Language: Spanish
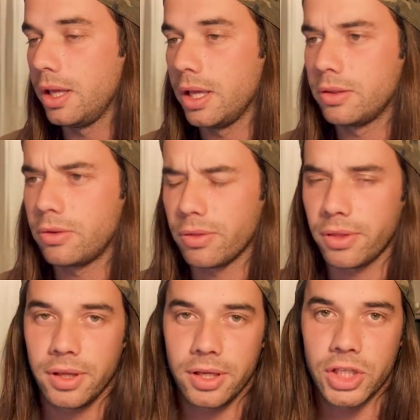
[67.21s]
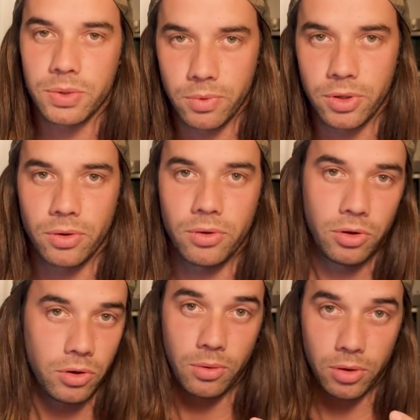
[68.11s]
Entonces, bueno,
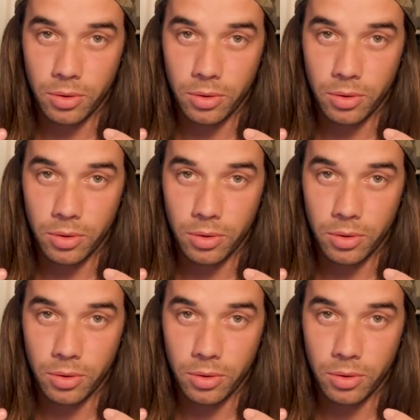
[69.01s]
lo,